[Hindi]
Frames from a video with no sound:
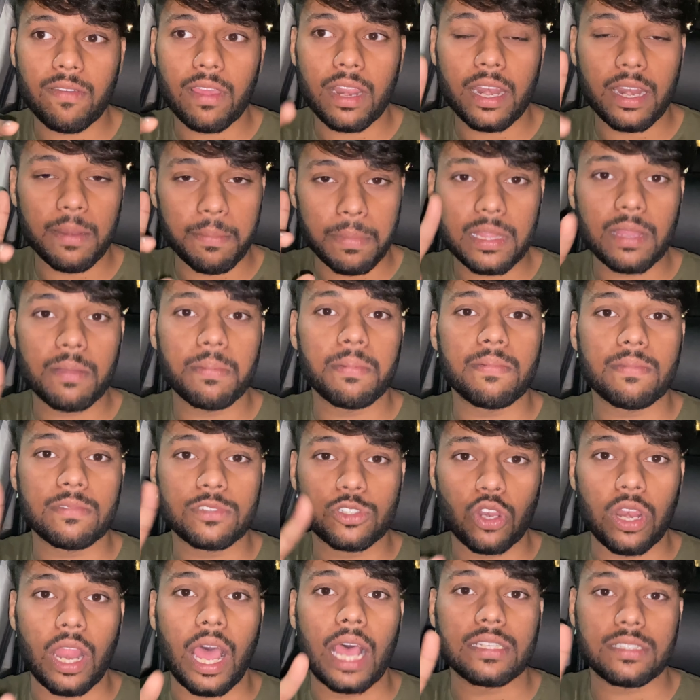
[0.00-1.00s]
वाले मतलब
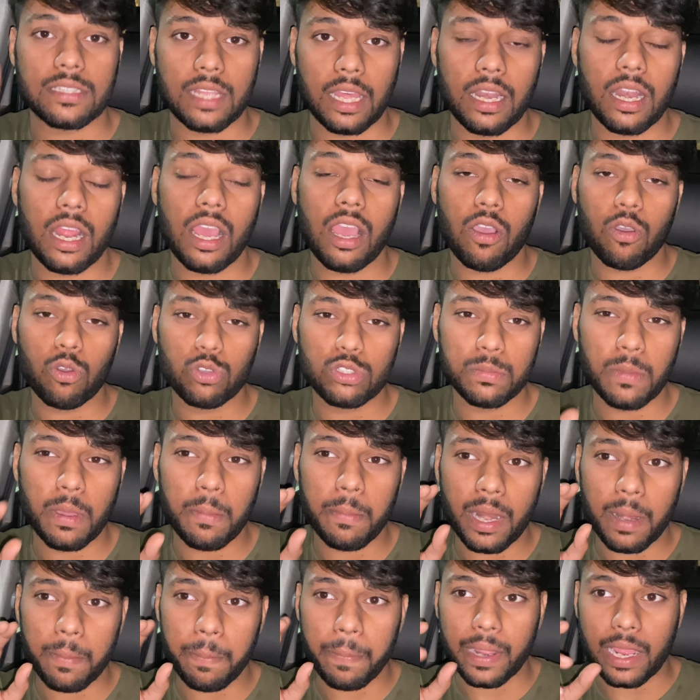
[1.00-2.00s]
जो लास्ट था ना उसमें
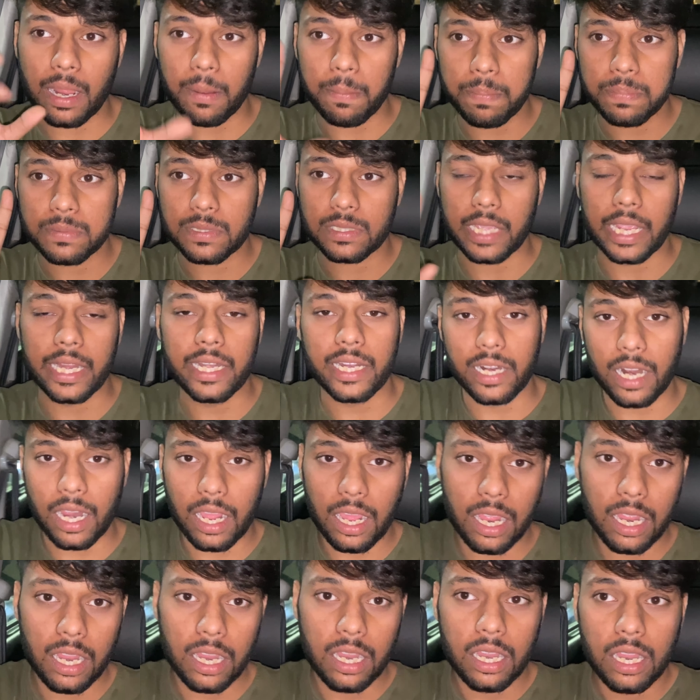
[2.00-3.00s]
मेरा पिकअप सही नहीं
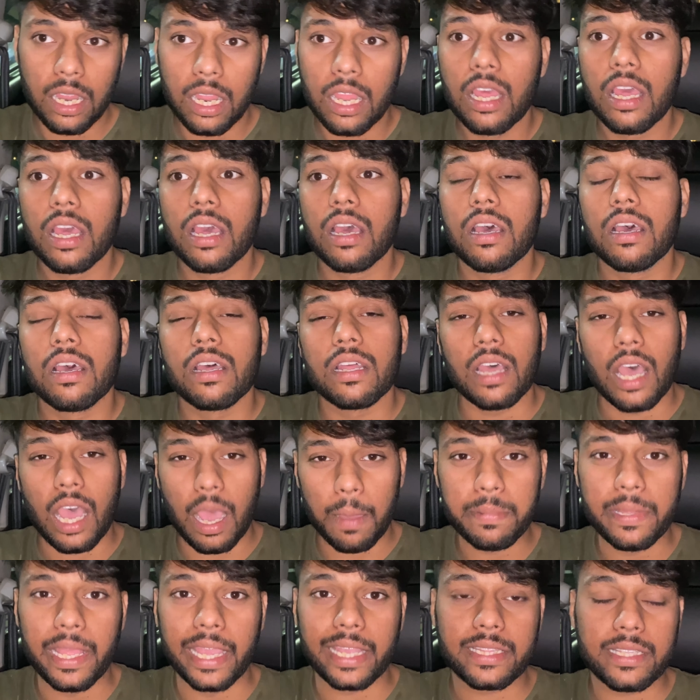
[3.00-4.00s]
रहा
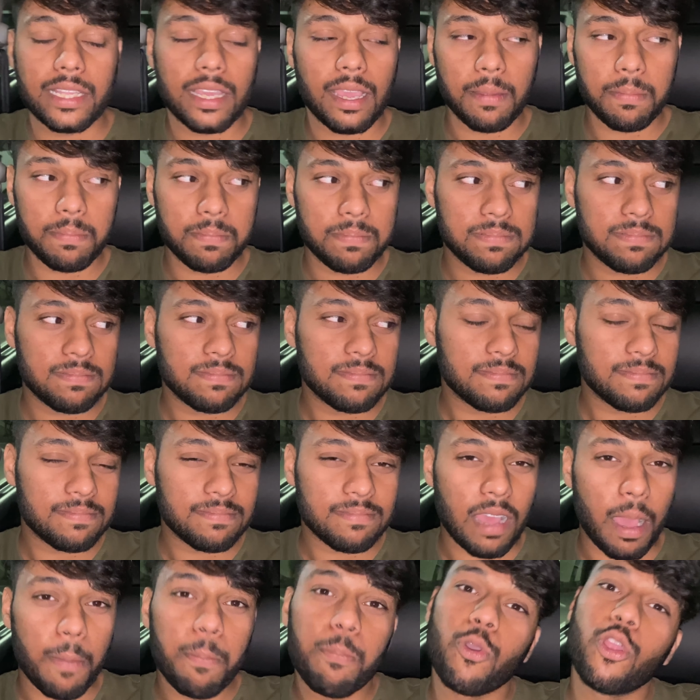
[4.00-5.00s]
अब देखते हैं
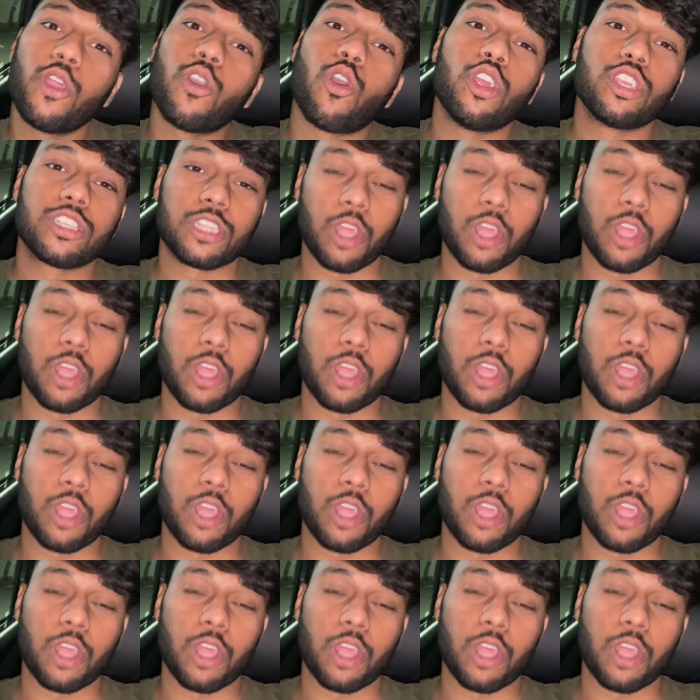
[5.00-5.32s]
अब अब पूरी कोशिश